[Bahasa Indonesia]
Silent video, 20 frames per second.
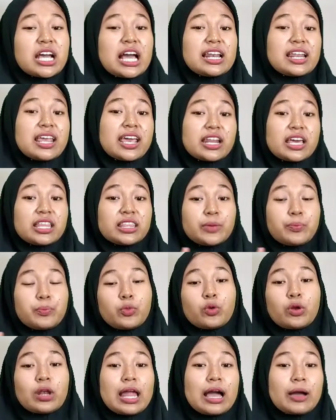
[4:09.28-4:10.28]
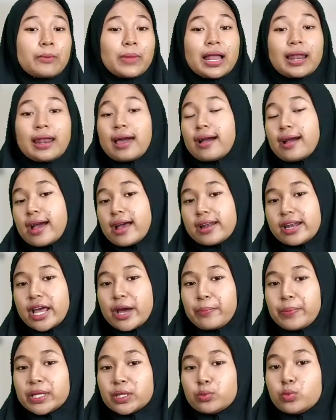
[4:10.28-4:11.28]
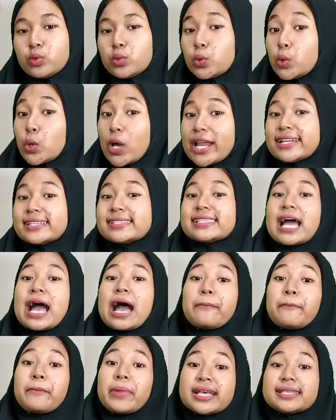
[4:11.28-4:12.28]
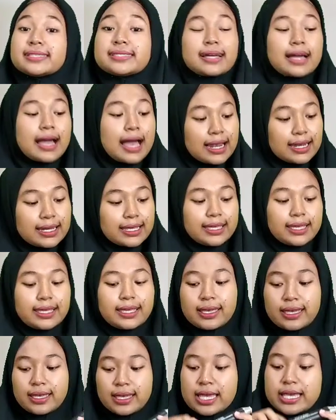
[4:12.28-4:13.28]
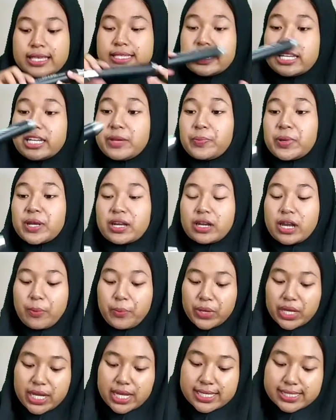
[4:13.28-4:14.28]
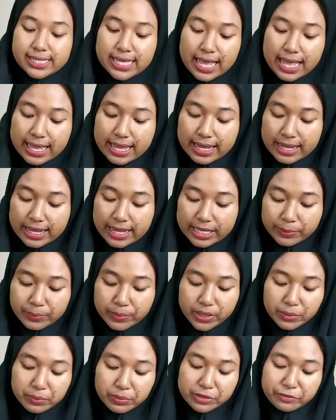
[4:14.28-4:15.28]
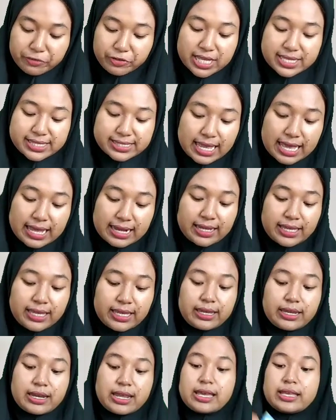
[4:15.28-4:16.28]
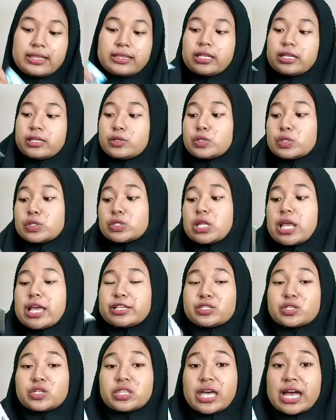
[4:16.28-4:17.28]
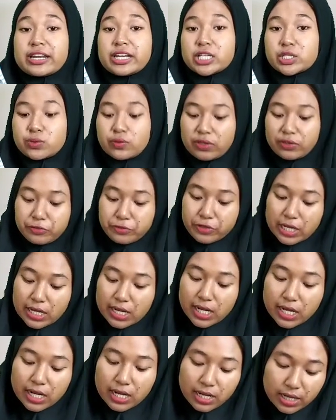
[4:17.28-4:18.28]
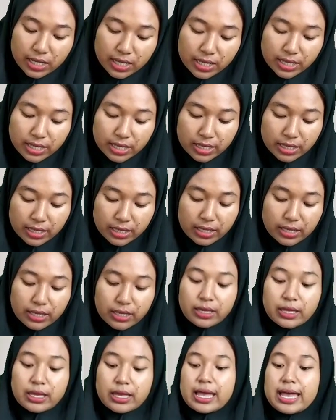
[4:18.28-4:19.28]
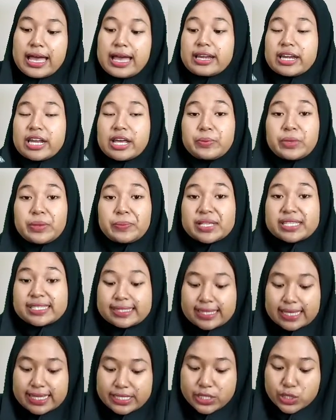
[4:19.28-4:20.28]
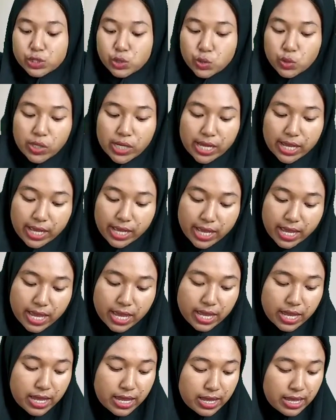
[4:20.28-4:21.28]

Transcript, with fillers: kalian nanti pulang malah nggak dapat buruan sama sekali jadi perendam ini sangat bermanfaat sekali nah terus lanjut ada swivel ada mimis tes juga.